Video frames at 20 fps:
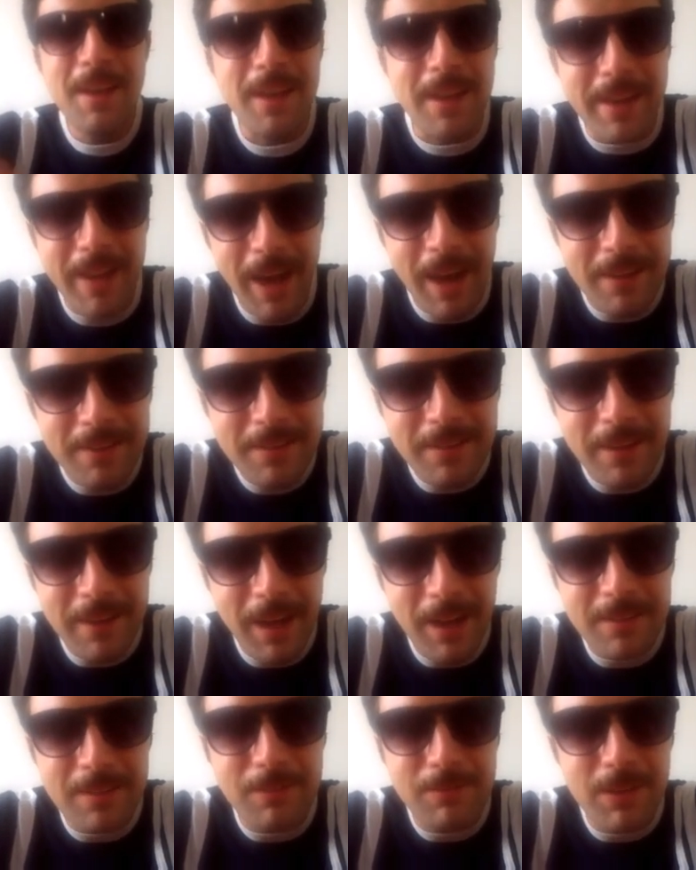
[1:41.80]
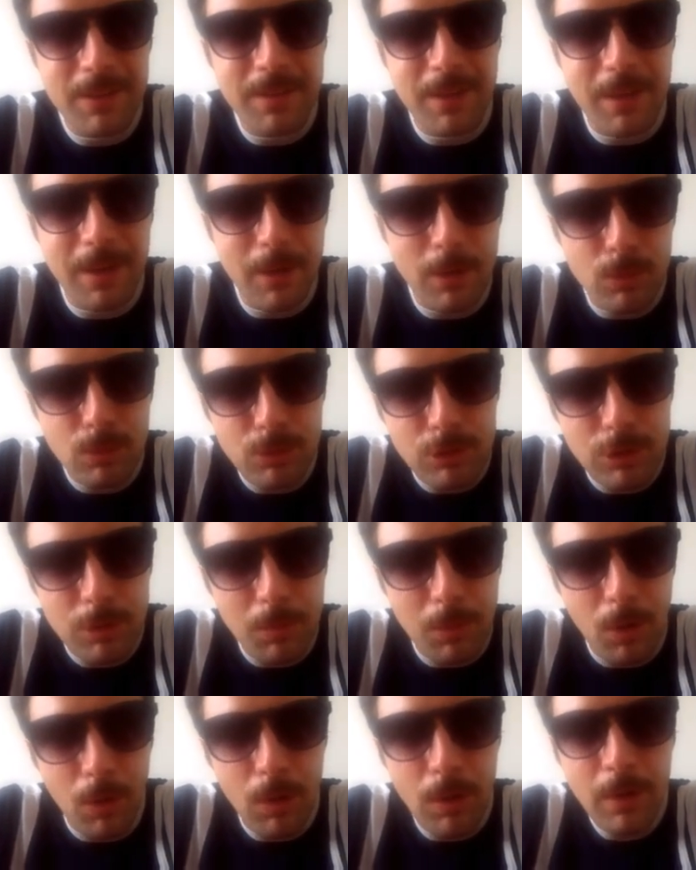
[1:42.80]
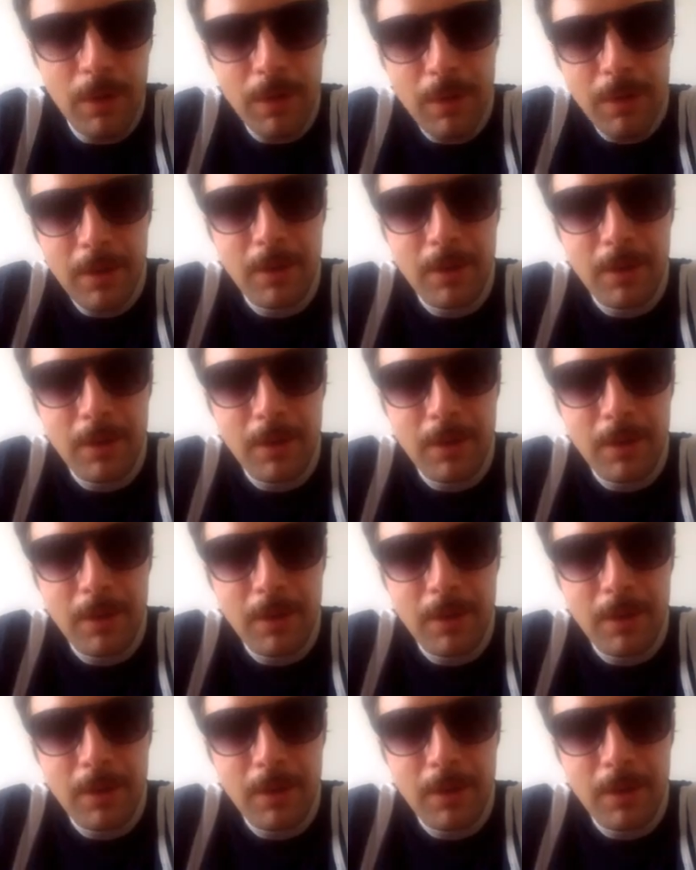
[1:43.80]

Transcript: grazie, grazie. Fate anche l'ultimo,